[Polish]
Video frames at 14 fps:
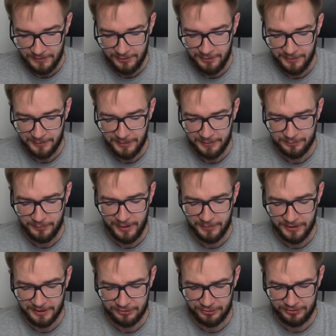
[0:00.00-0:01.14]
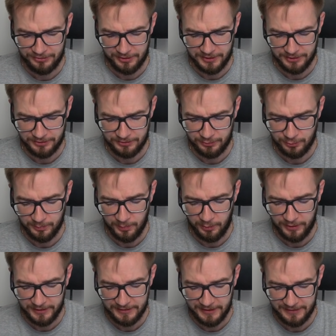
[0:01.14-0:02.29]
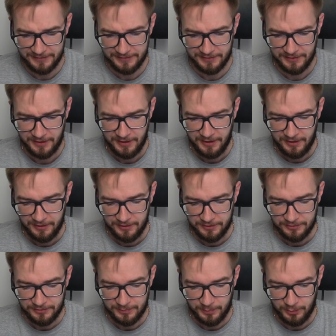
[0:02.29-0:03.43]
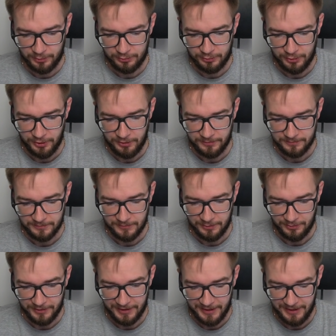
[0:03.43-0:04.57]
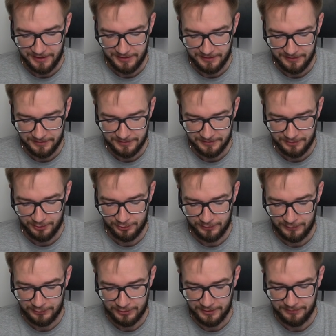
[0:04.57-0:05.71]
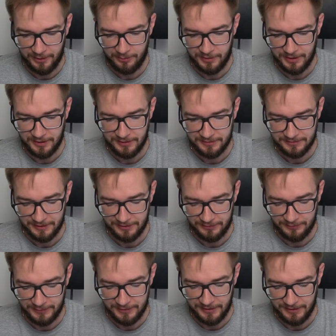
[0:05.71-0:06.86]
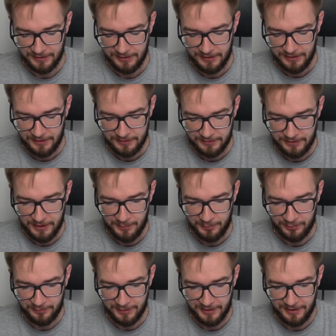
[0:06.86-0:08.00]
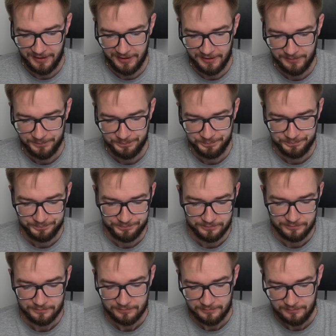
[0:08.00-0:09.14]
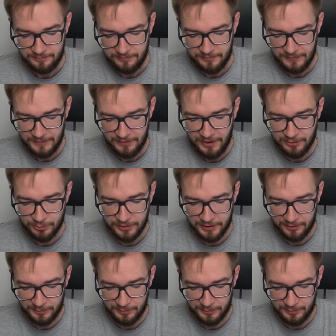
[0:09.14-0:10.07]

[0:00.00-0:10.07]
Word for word: No Dobra, mamy Registered to Pokédex, spoczko, ok. No oczywiście i fałka, jak zwykle nie powala. No a tutaj